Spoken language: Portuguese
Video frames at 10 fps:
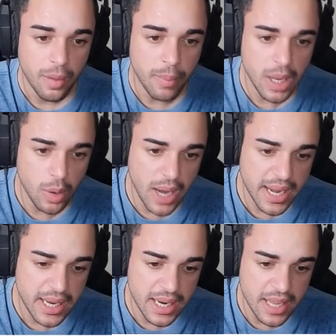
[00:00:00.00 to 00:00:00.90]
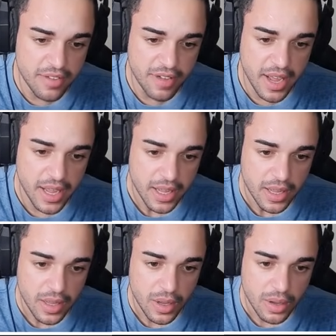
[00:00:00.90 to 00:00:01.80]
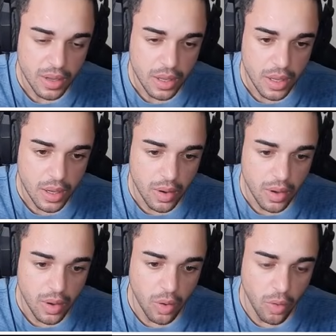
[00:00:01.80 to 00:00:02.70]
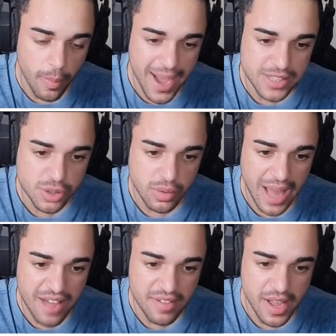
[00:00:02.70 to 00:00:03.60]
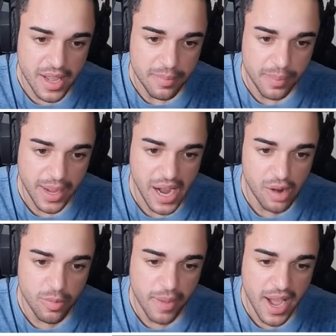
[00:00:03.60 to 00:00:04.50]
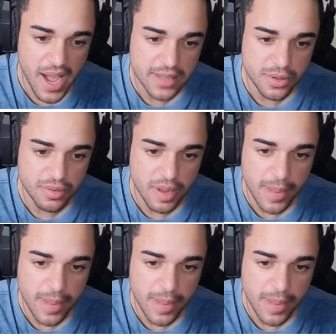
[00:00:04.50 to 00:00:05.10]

Mano, olha aquilo ali, velho! O médico lá, velho! Pegaram o médico, velho!